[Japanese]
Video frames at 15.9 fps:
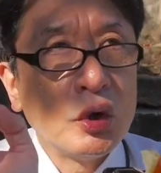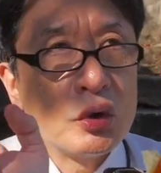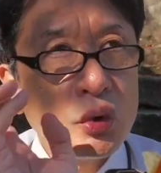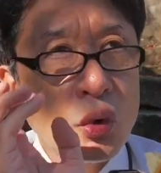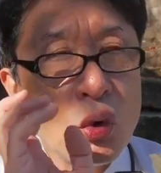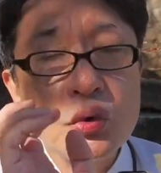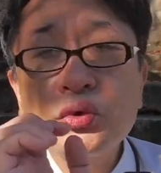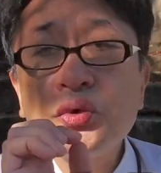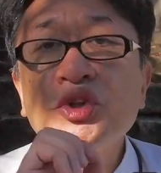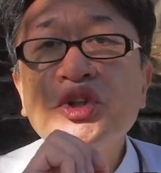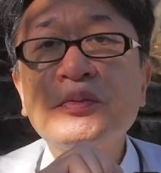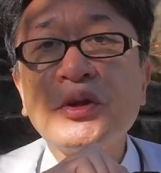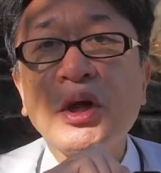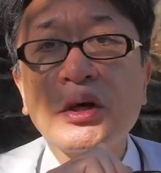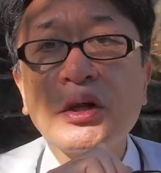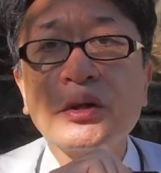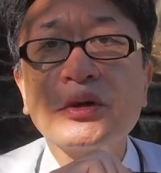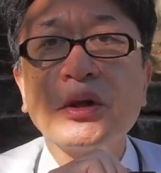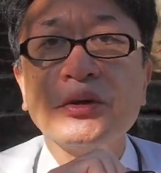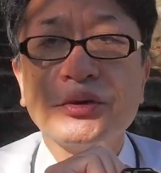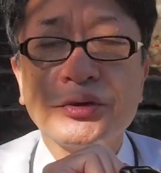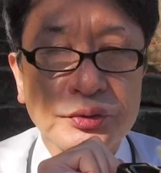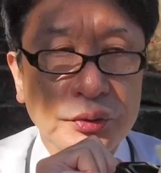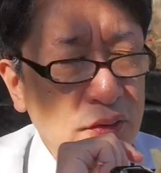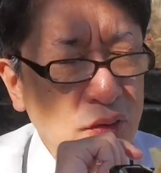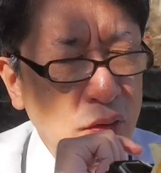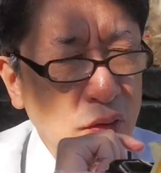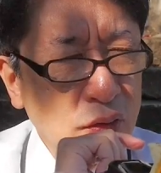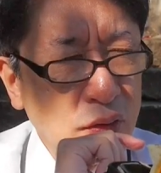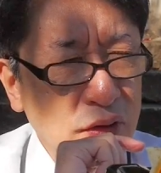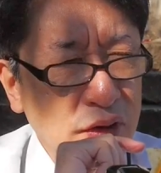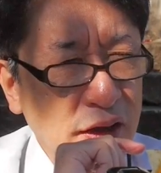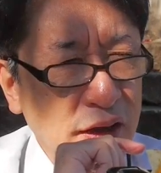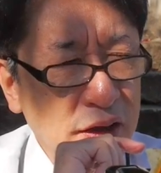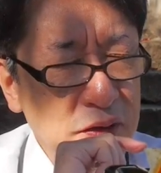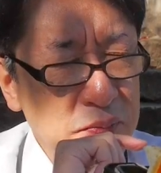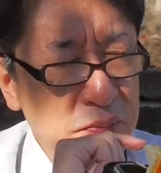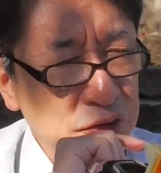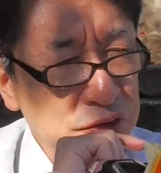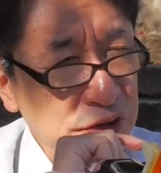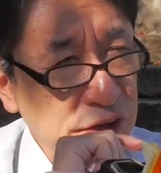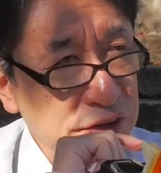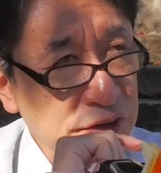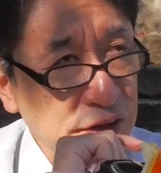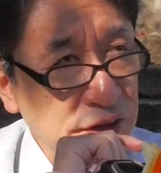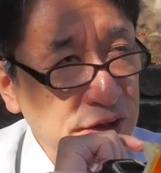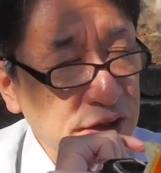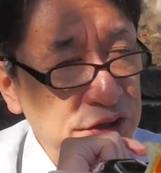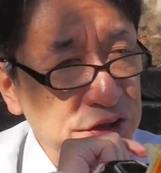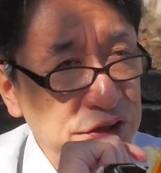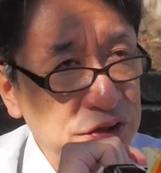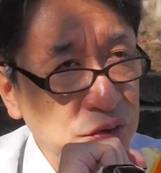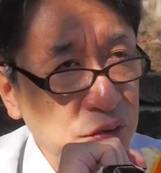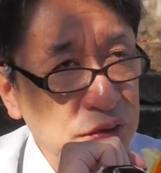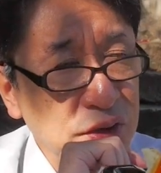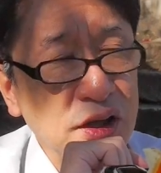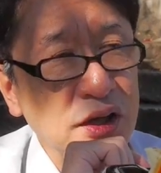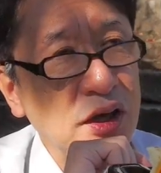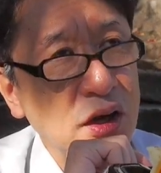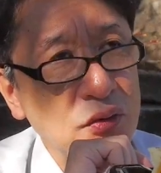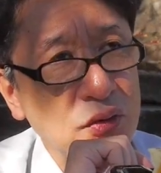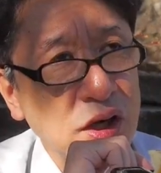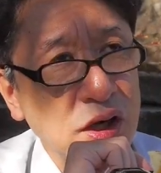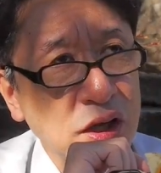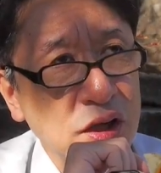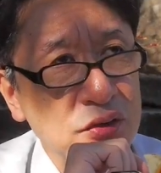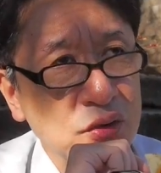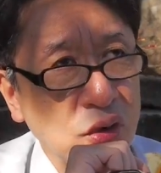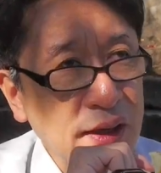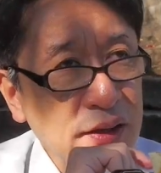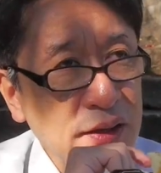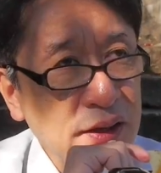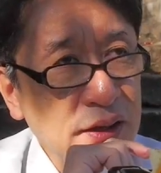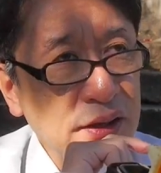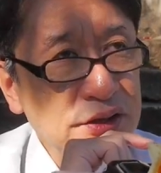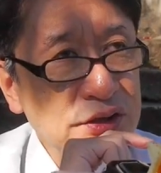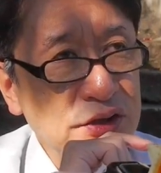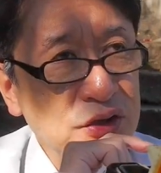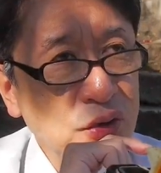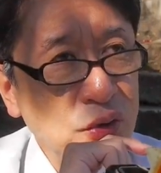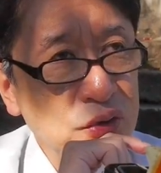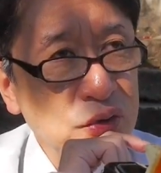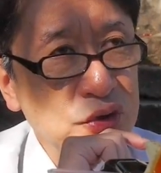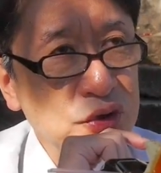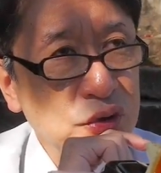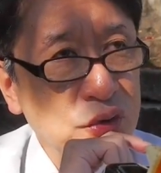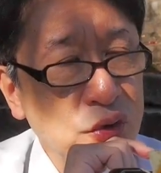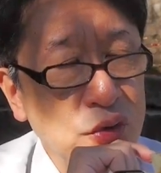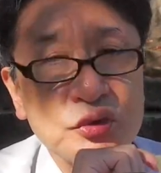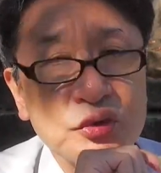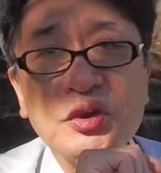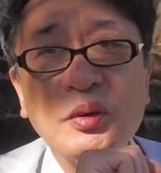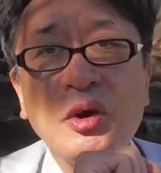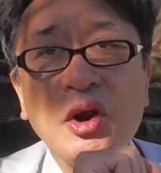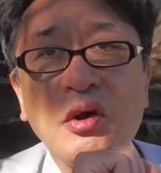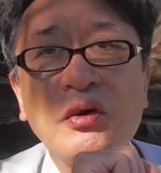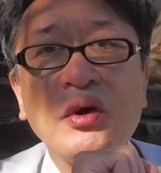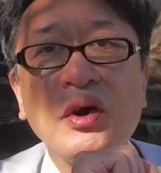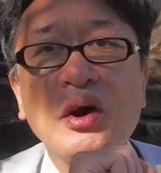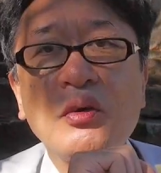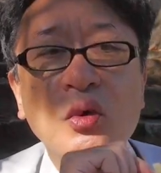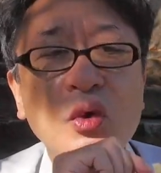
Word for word: 東北の一部だけだったんです今もしかしたら東日本だけなのかなと東日本の人に送ってもらおう